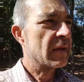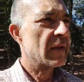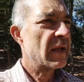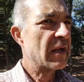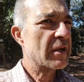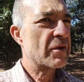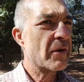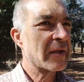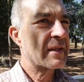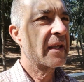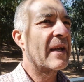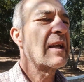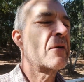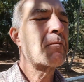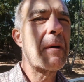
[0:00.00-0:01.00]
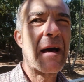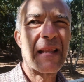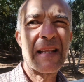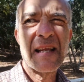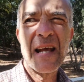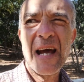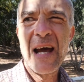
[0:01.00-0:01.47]
DJI
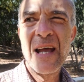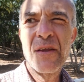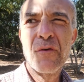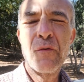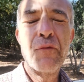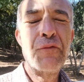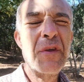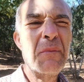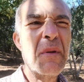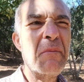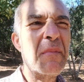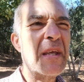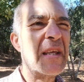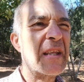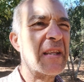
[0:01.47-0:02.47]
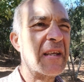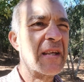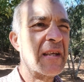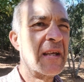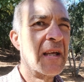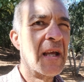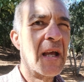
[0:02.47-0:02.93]
4K e o filme Mini.
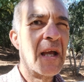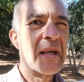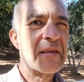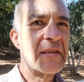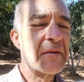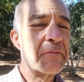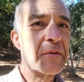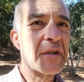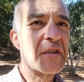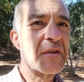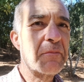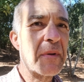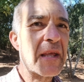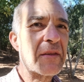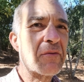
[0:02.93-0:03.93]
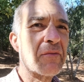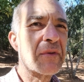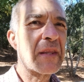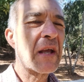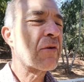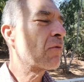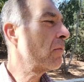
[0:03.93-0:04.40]
Simplesmente não
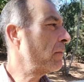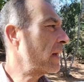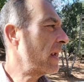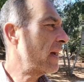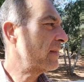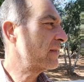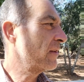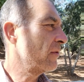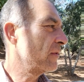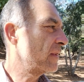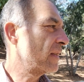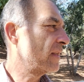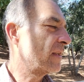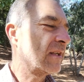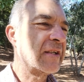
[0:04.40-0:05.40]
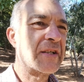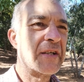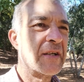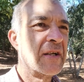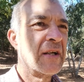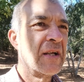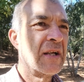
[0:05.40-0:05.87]
tem comparação, tá,
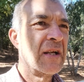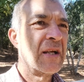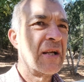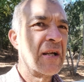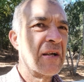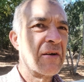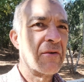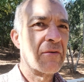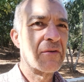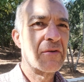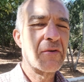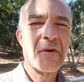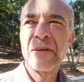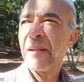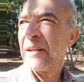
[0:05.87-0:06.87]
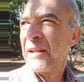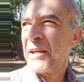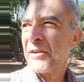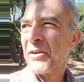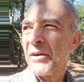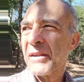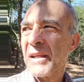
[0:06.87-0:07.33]
gente? Os drones da
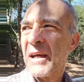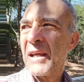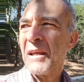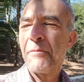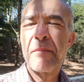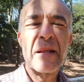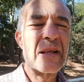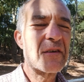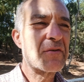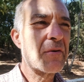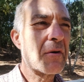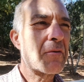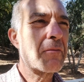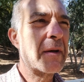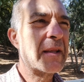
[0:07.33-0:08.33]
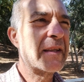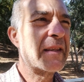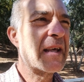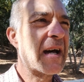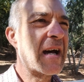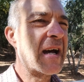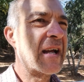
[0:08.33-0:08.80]
DJI pela sua
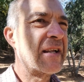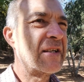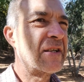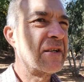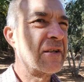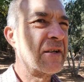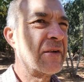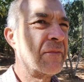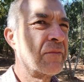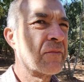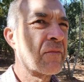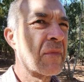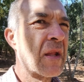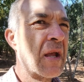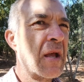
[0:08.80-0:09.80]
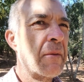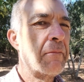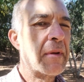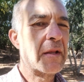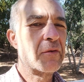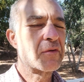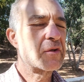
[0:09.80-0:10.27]
qualidade,
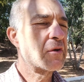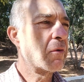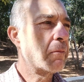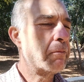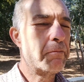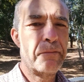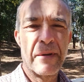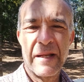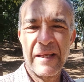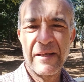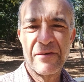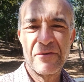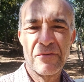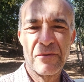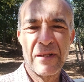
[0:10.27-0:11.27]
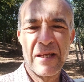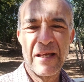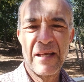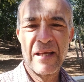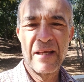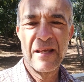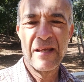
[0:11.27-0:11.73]
pelo seu preço,
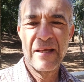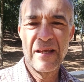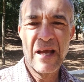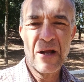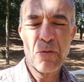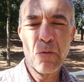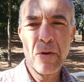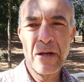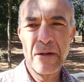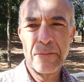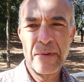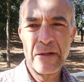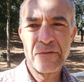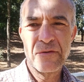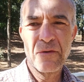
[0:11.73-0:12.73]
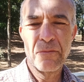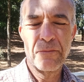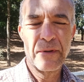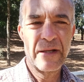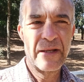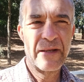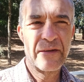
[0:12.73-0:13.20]
né? Agora pelo seu
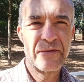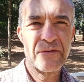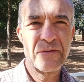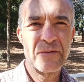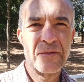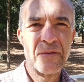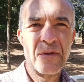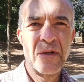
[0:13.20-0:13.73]
preço,